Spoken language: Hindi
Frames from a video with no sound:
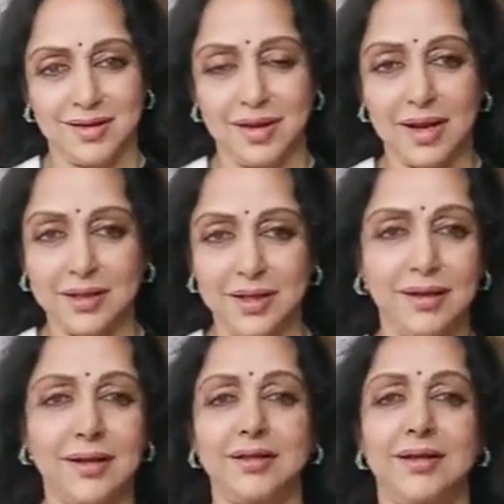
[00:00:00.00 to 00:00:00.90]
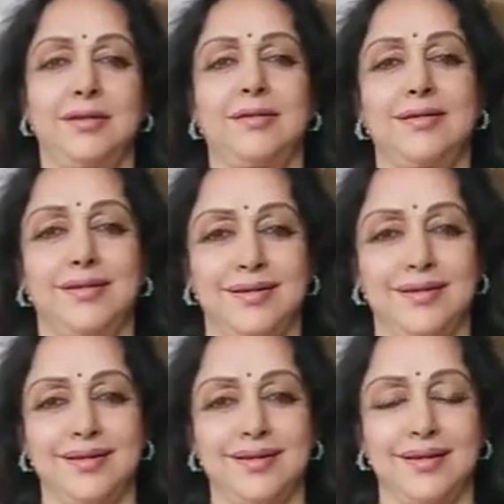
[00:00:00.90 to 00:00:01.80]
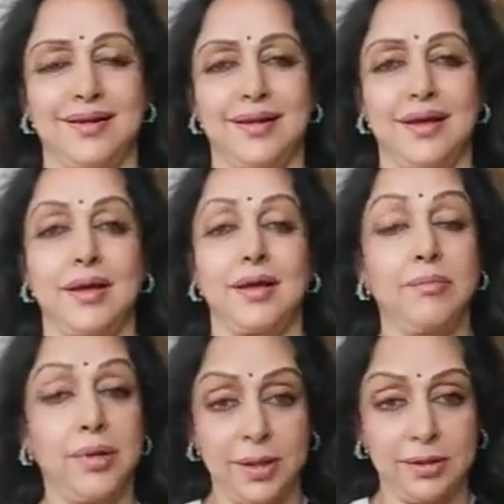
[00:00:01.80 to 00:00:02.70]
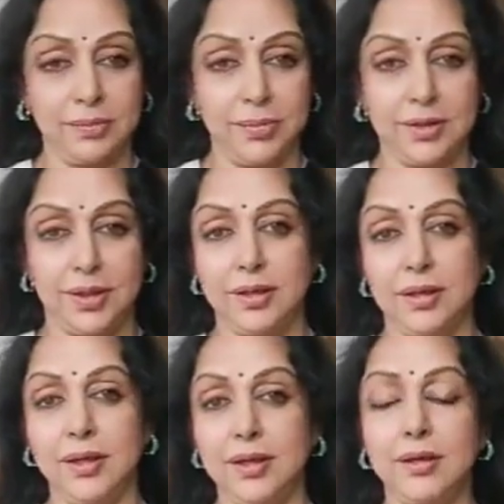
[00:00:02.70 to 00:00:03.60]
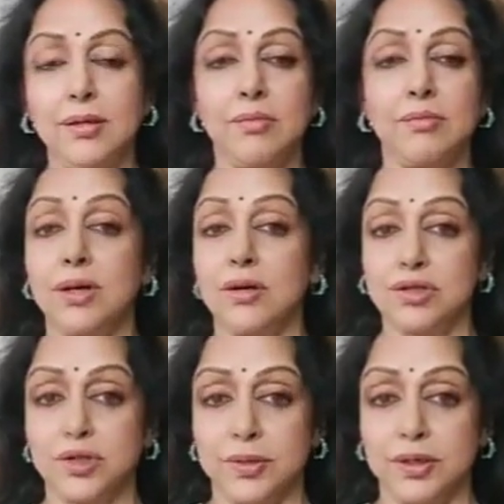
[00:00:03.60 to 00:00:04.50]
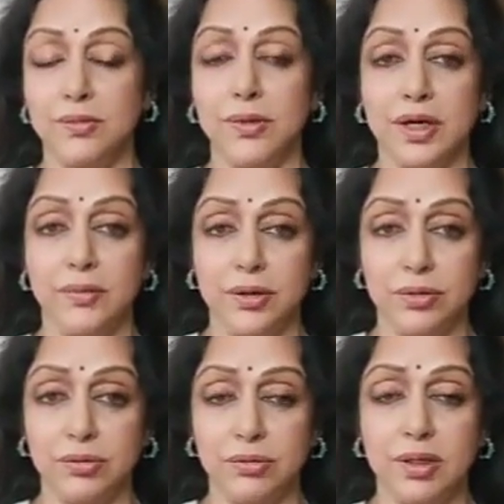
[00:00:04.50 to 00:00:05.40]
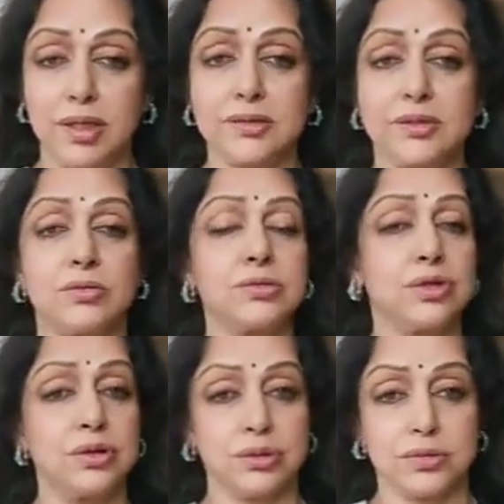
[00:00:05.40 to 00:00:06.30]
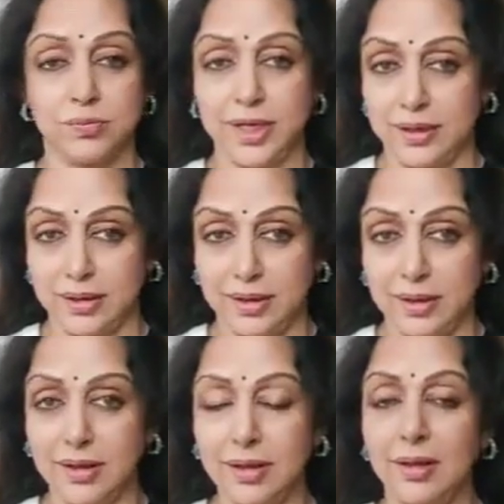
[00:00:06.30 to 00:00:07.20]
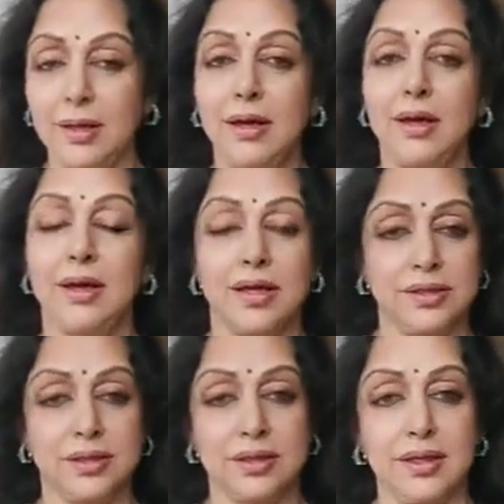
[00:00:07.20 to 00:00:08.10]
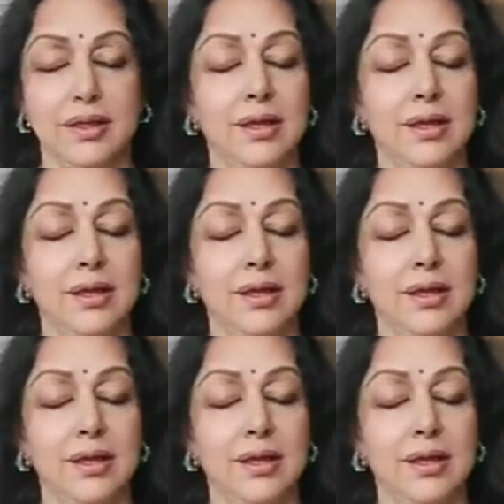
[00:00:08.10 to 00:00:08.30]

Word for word: राधे राधे मेरी तबीयत ठीक नहीं है मैं हॉस्पिटल में एडमिट हूँ ऐसा कुछ न्यूज़ फैल रहा है हर जगह